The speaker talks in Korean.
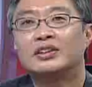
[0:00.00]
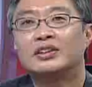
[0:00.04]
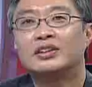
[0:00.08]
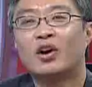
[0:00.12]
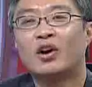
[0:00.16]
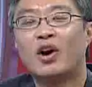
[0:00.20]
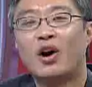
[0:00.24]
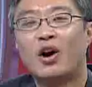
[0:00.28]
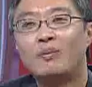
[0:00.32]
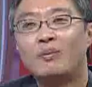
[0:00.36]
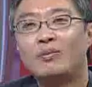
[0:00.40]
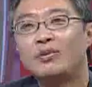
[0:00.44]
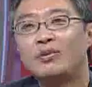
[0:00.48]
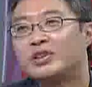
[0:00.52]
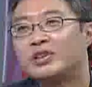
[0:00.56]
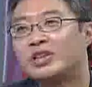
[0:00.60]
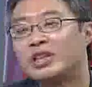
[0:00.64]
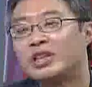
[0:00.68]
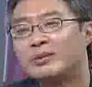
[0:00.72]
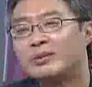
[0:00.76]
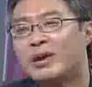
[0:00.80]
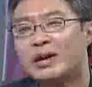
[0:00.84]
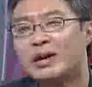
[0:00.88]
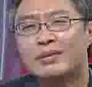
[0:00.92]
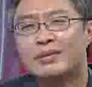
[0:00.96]
너무
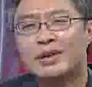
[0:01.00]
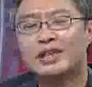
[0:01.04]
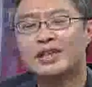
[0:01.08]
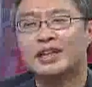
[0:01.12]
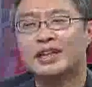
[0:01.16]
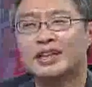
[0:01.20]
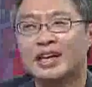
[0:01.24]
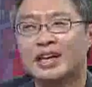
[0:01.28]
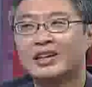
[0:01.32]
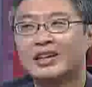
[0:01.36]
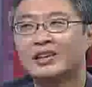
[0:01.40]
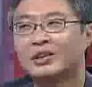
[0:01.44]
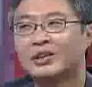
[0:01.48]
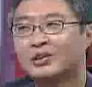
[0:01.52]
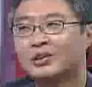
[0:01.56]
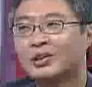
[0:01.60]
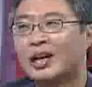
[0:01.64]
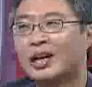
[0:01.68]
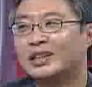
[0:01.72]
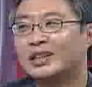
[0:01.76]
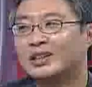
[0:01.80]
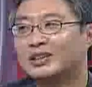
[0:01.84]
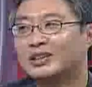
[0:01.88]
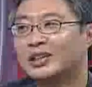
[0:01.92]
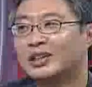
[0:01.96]
희망만 을 얘기하는 것도
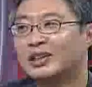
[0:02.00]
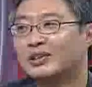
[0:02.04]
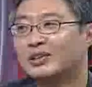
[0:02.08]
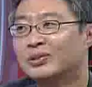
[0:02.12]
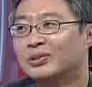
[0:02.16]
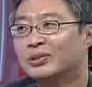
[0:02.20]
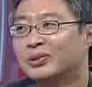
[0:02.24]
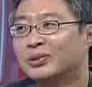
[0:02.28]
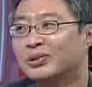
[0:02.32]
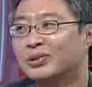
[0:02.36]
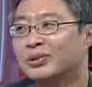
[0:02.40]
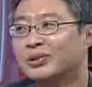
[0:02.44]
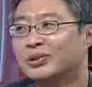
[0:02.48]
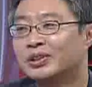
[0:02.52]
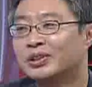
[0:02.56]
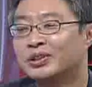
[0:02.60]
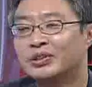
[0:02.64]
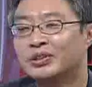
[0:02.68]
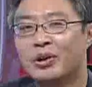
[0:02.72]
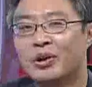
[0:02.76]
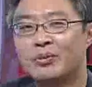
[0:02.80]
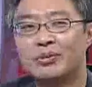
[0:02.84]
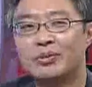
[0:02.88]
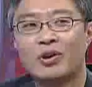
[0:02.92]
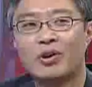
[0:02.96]
아닌 것 같고
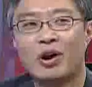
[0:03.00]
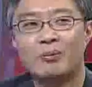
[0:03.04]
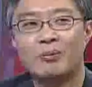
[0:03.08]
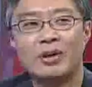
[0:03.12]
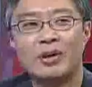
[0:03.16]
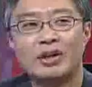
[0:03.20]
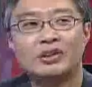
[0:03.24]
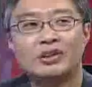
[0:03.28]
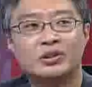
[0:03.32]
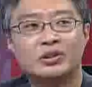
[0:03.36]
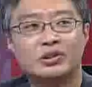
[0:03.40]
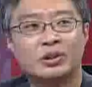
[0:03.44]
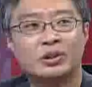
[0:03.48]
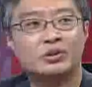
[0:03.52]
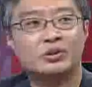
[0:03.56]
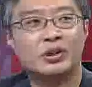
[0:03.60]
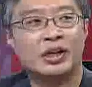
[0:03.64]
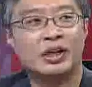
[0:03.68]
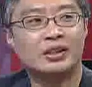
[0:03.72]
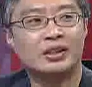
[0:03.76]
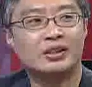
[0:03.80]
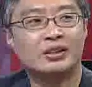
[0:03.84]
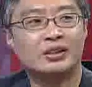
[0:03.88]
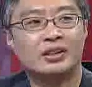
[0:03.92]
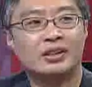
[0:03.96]
너무 겁만 주는 것도
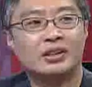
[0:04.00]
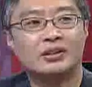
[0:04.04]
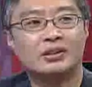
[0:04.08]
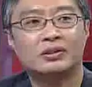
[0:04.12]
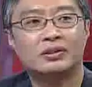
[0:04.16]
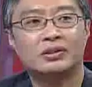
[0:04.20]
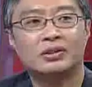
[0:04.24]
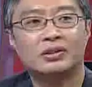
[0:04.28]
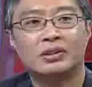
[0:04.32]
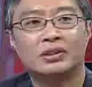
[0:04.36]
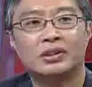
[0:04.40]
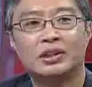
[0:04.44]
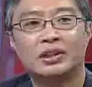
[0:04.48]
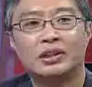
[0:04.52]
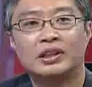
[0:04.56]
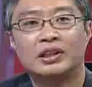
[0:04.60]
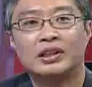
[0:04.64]
아닌 것 같고